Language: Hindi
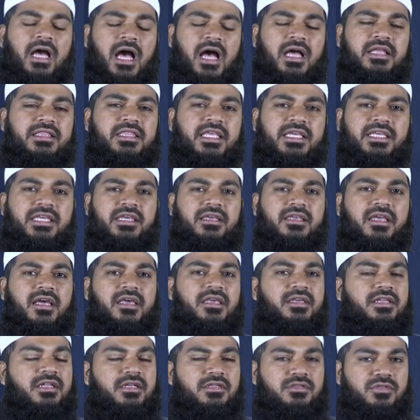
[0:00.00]
हाँ देखिए
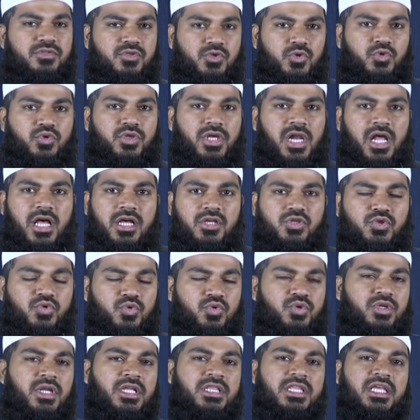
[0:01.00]
यकीन सुतरा
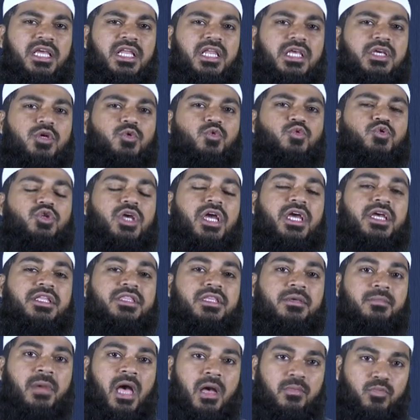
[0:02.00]
सुन्नत है लेकिन उसका
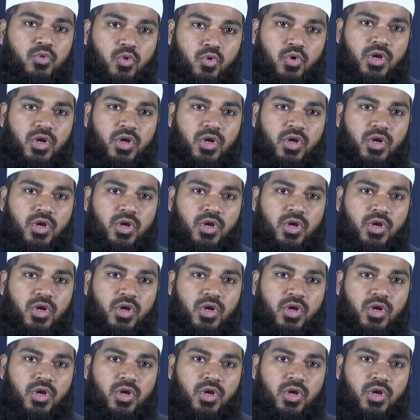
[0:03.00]
अहतमाम